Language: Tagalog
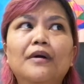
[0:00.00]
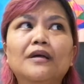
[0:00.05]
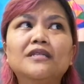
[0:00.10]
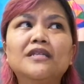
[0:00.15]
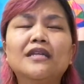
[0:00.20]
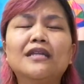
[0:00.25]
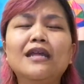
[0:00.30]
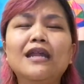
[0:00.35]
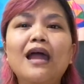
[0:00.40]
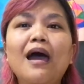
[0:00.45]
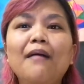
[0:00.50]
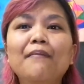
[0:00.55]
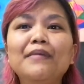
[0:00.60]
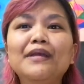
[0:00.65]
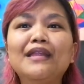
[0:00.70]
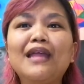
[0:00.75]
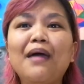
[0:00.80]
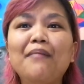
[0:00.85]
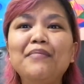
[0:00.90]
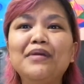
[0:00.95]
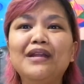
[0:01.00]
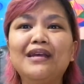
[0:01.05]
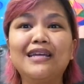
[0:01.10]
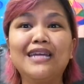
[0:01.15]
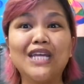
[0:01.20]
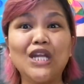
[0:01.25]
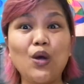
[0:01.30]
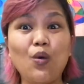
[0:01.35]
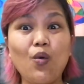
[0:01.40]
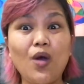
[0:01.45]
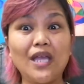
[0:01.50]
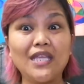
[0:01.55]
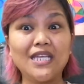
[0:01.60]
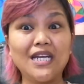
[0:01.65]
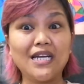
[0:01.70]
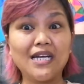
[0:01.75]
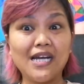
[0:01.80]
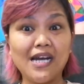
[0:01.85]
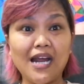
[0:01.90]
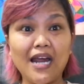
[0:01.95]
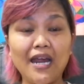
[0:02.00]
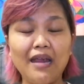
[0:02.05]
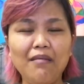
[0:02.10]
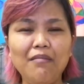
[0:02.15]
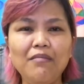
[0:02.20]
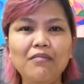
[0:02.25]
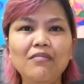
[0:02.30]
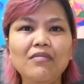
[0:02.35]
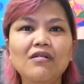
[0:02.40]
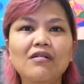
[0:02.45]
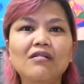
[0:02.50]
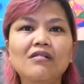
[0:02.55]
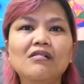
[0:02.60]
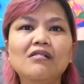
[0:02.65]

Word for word: Sa dinami-dami ng ginawa niyang crime,